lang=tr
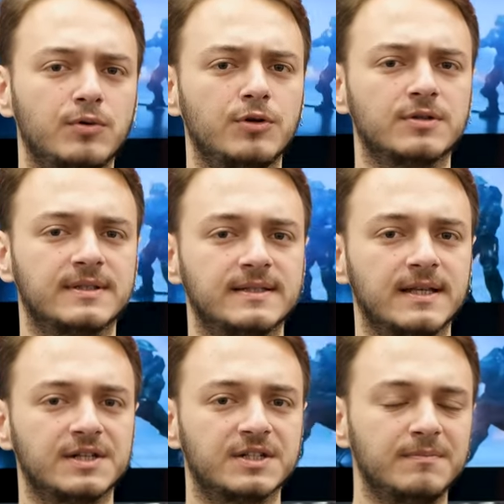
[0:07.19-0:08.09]
Bugün
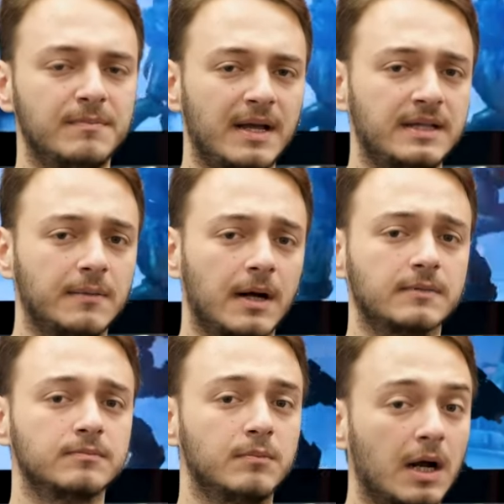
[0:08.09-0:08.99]
sizler için
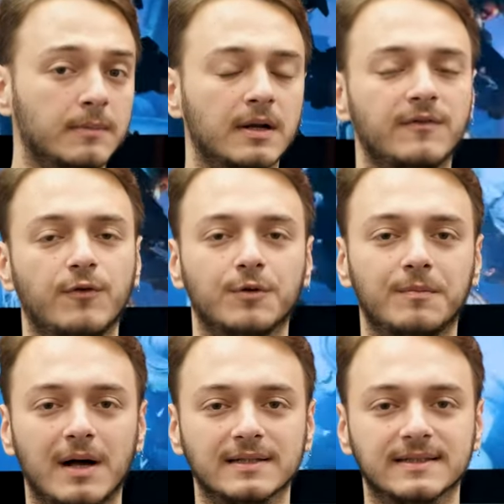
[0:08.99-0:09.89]
MediaMarkt Marmara Forum
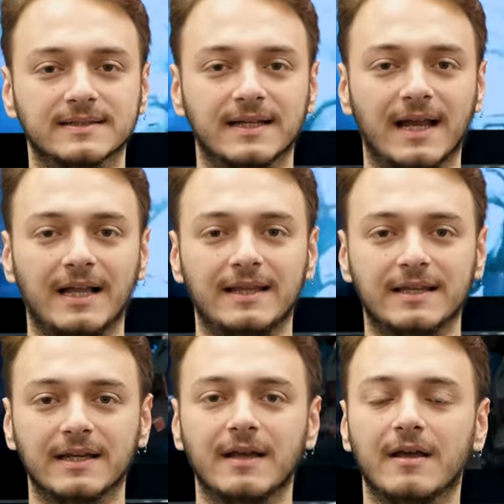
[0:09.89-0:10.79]
mağazasına
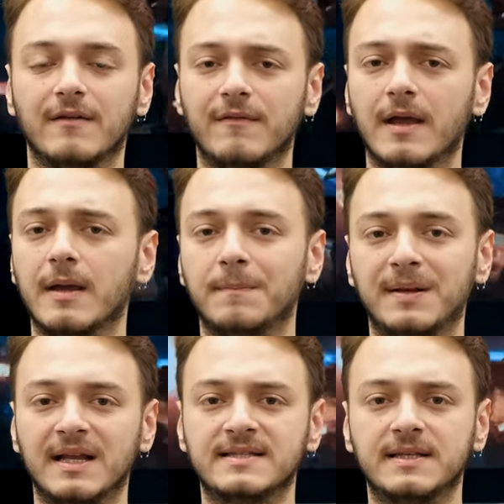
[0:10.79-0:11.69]
geldik ve
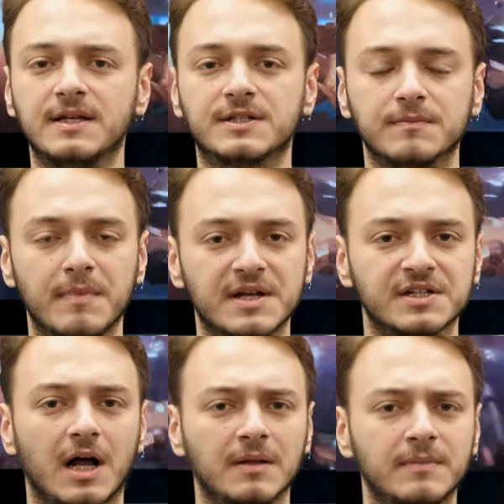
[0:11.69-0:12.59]
PlayStation
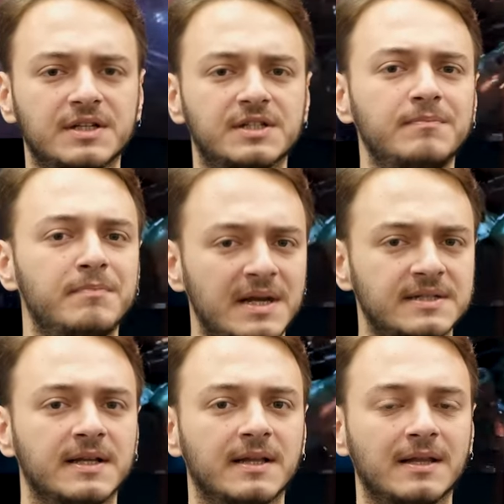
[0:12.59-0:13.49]
5 almak için
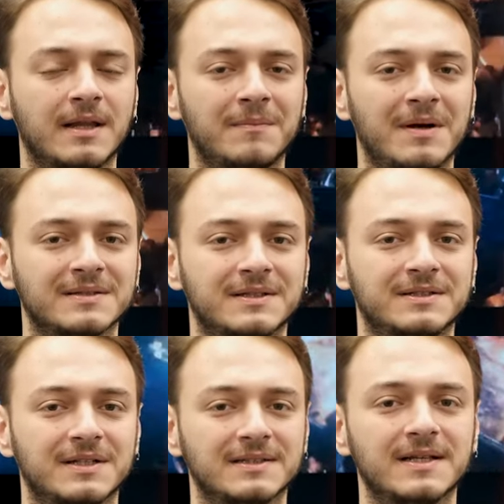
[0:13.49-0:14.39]
5 nedenden
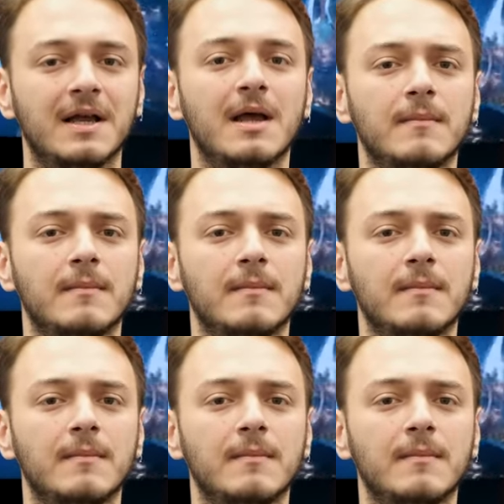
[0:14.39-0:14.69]
bahsedeceğiz.